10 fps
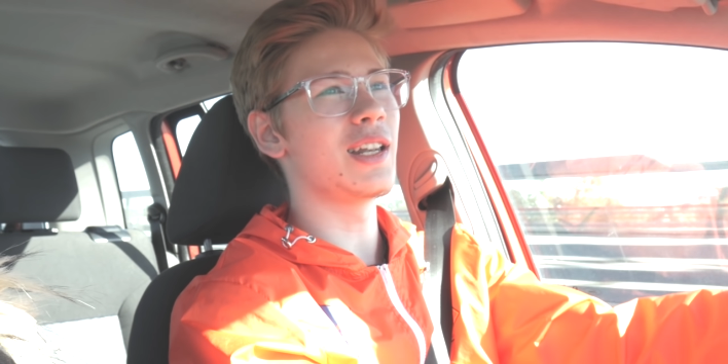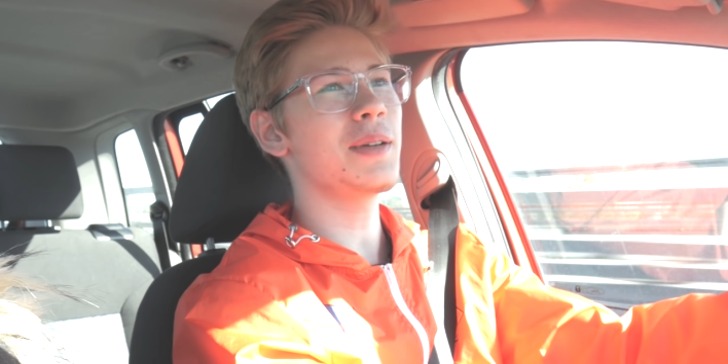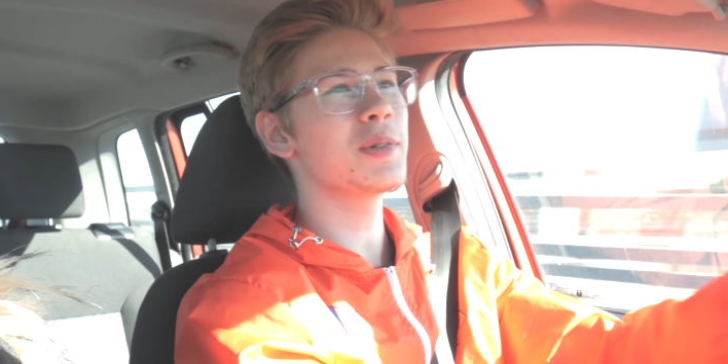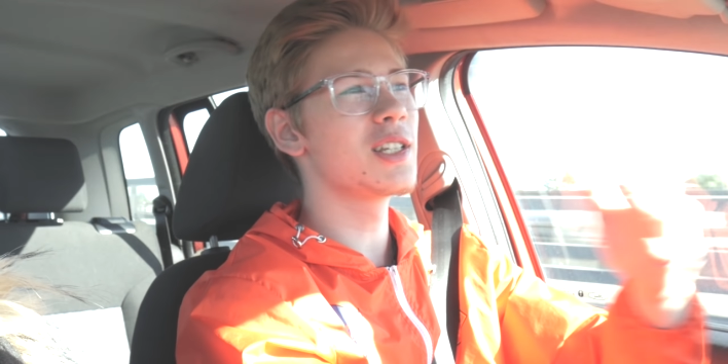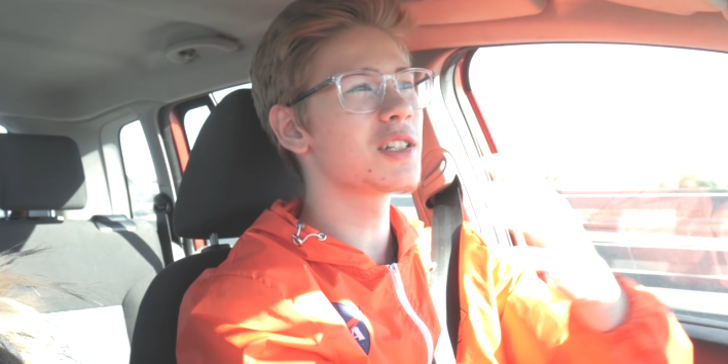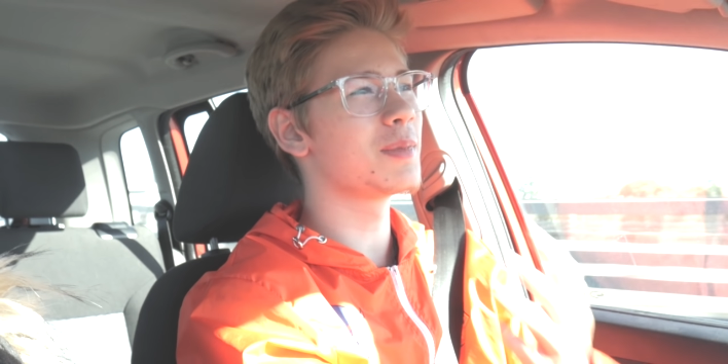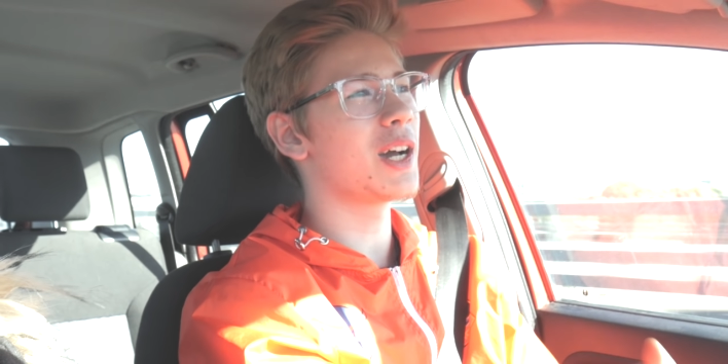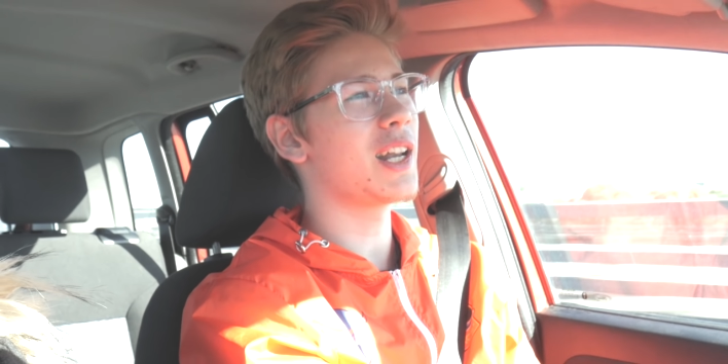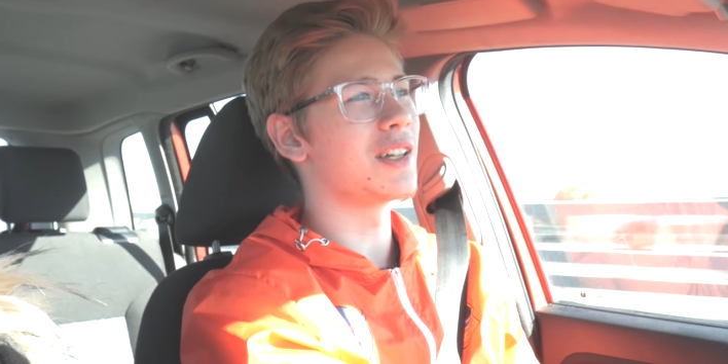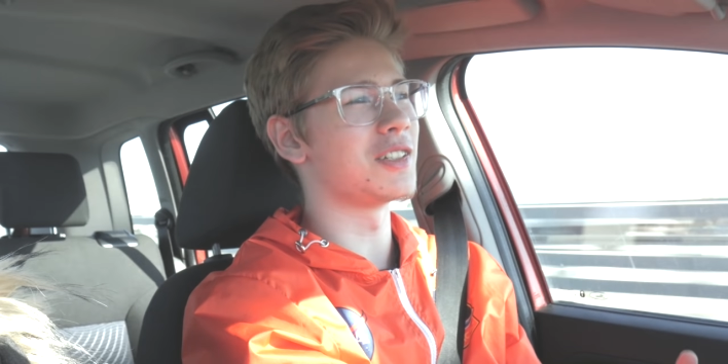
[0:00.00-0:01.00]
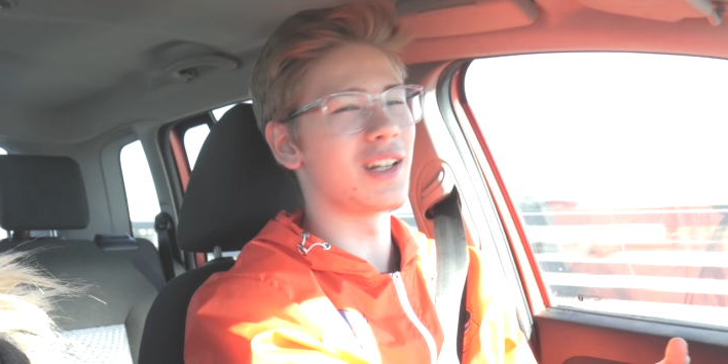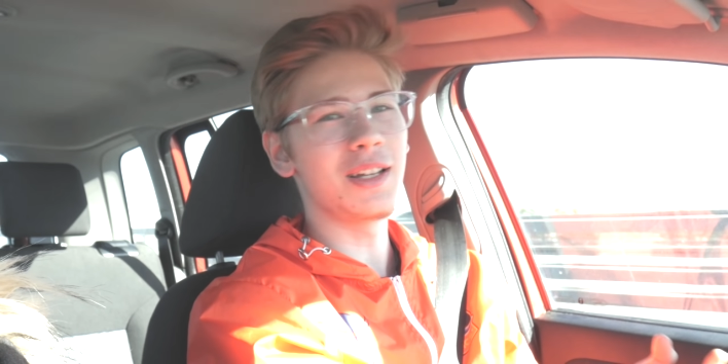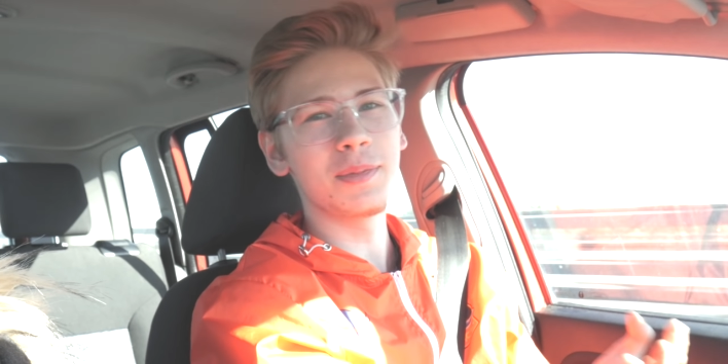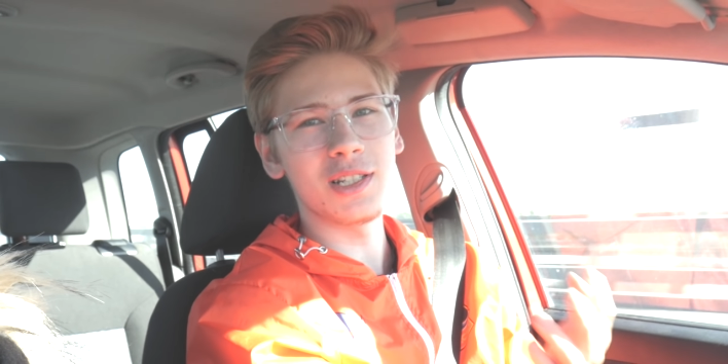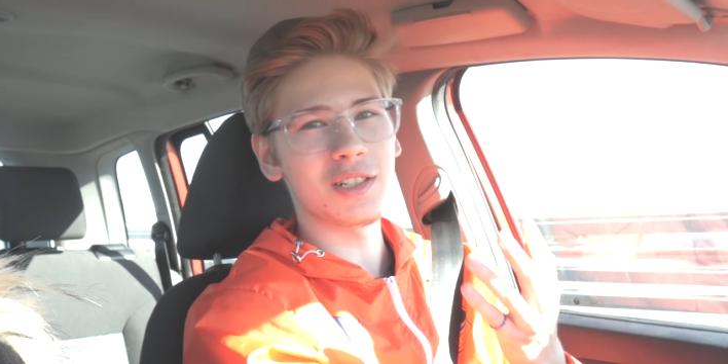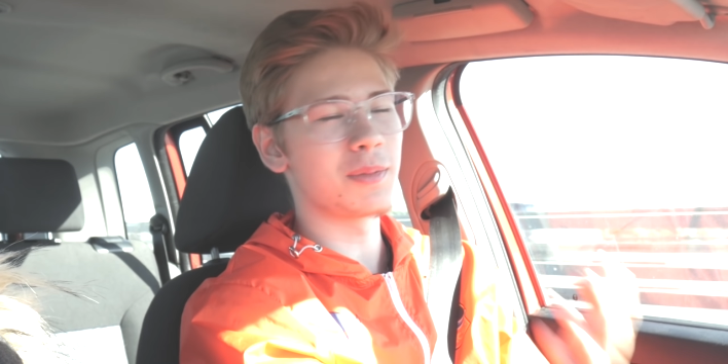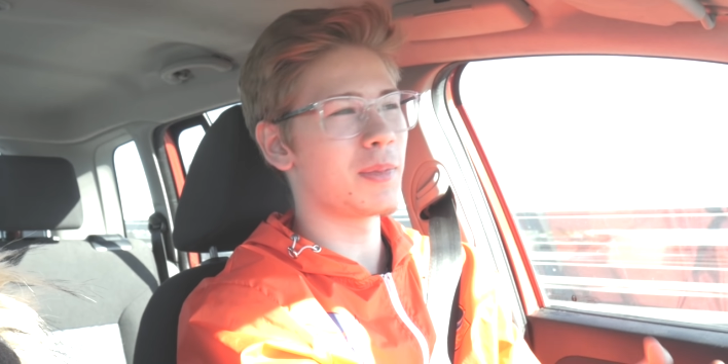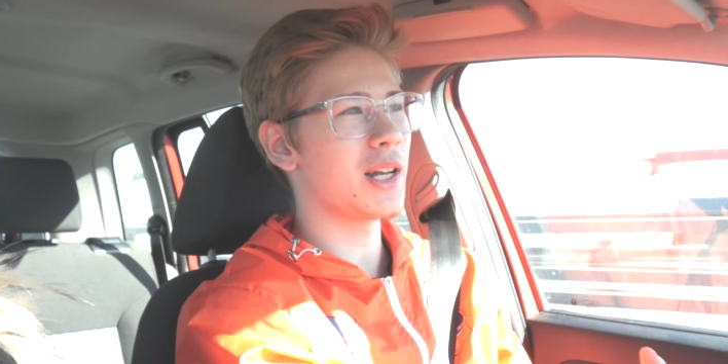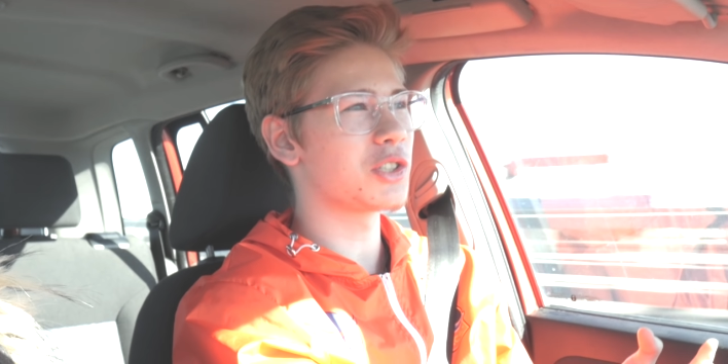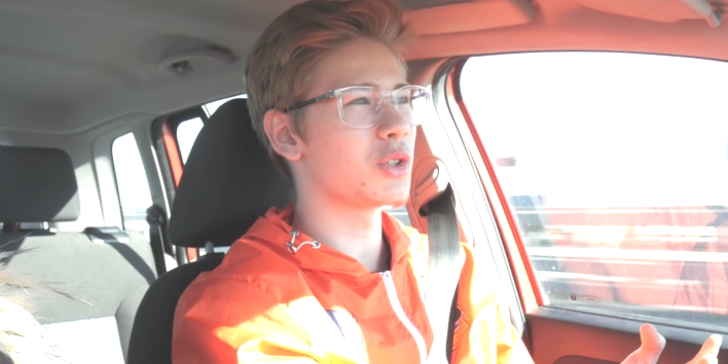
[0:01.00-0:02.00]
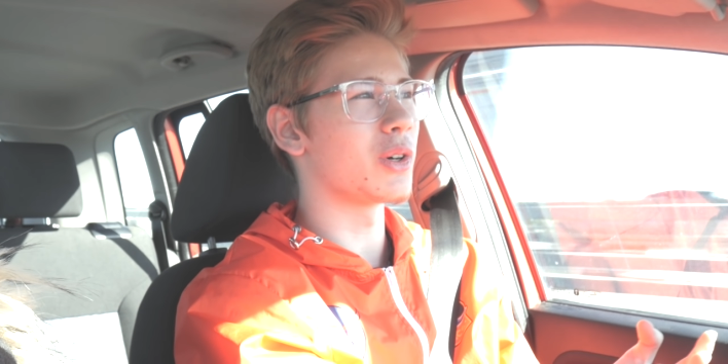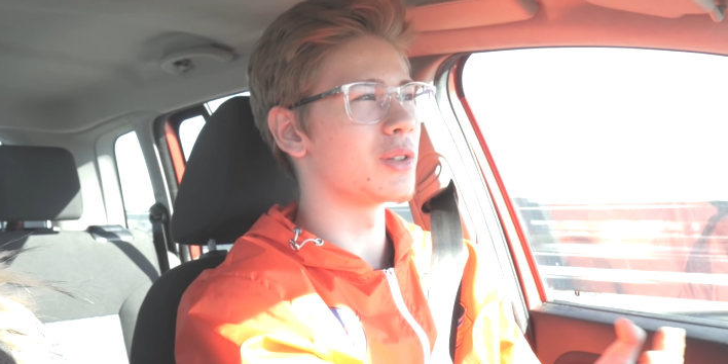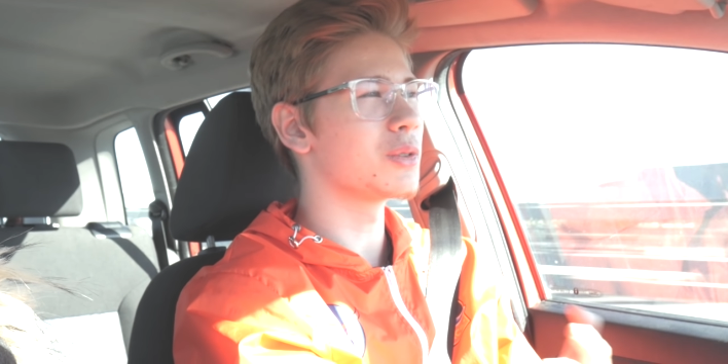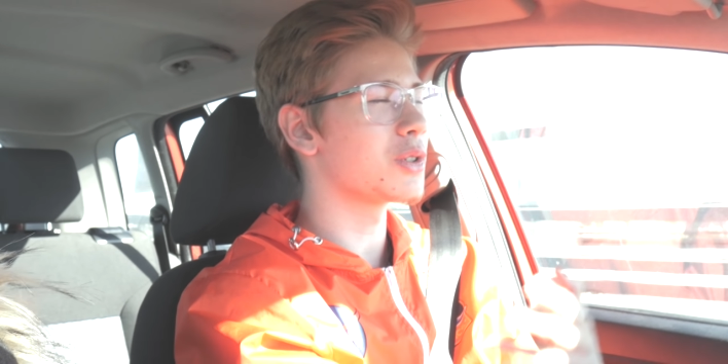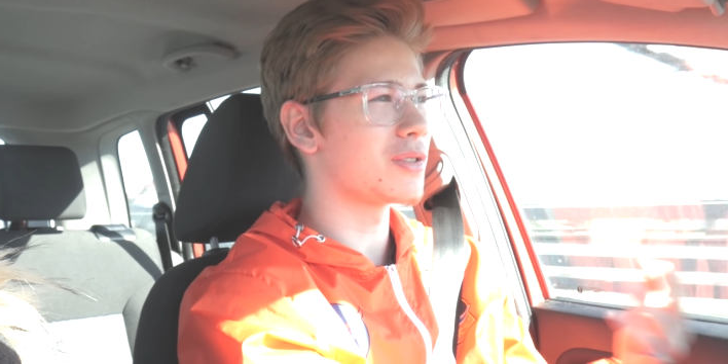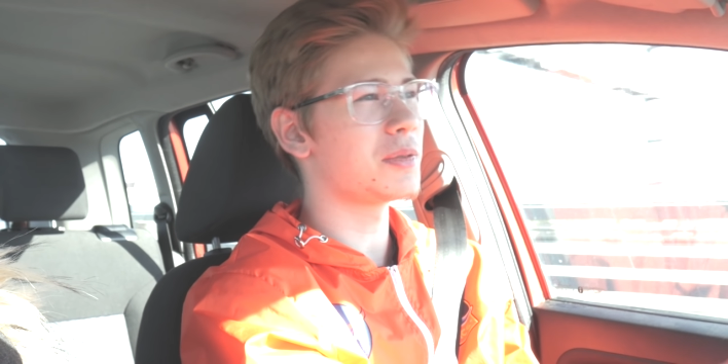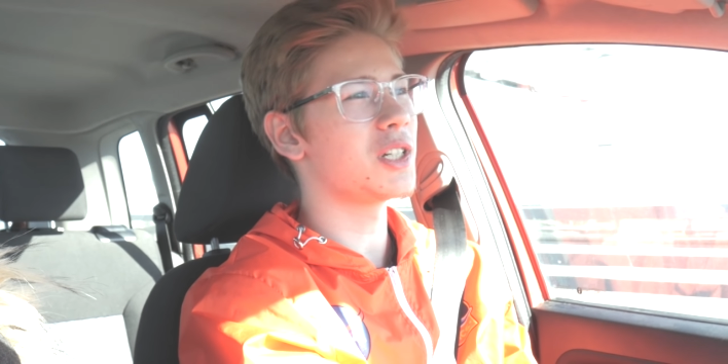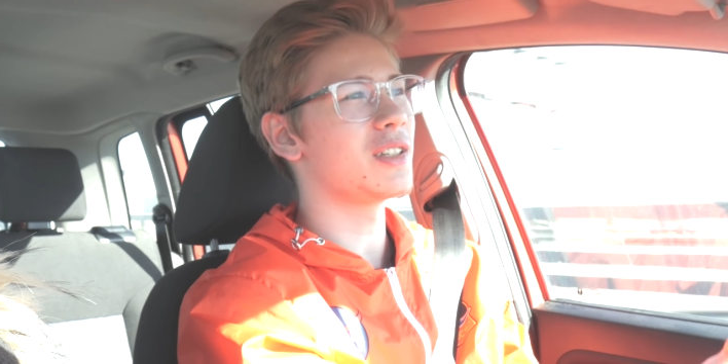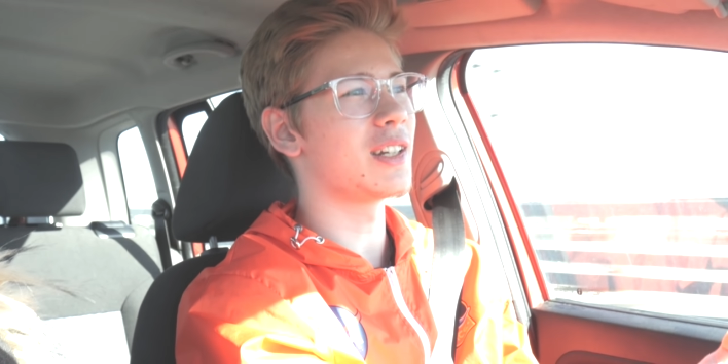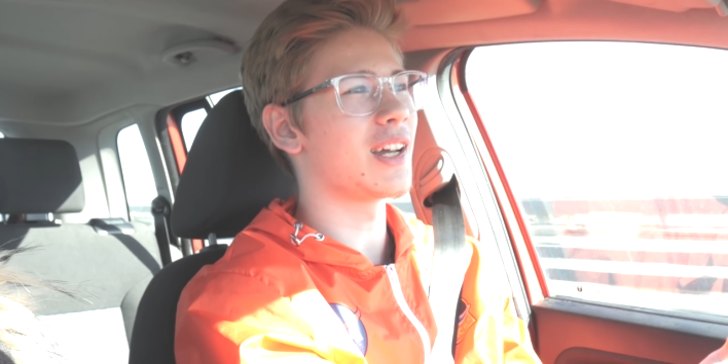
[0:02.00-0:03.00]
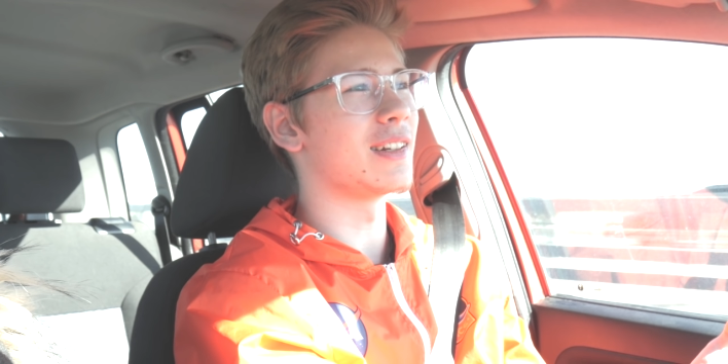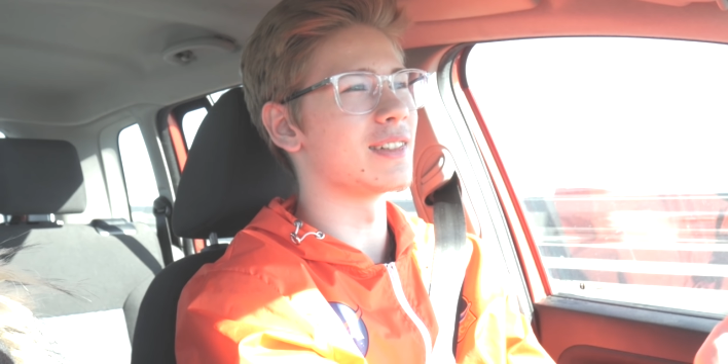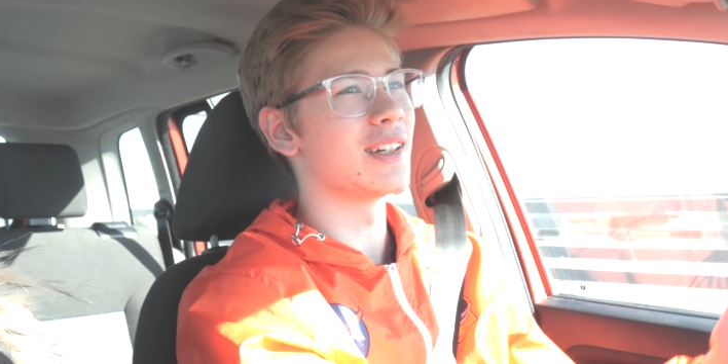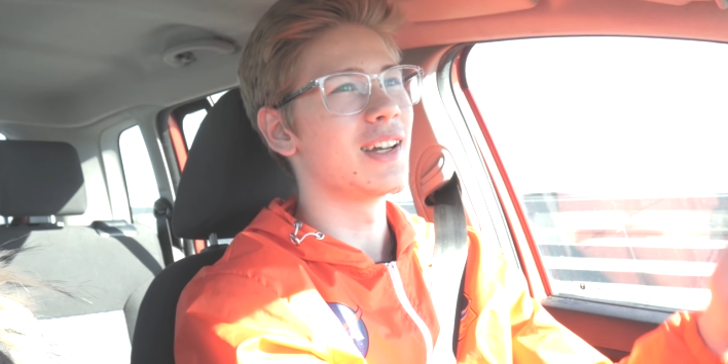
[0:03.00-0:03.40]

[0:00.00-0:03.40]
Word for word: Либо слишком горячее, либо слишком большое. Ну, то есть вообще нереально.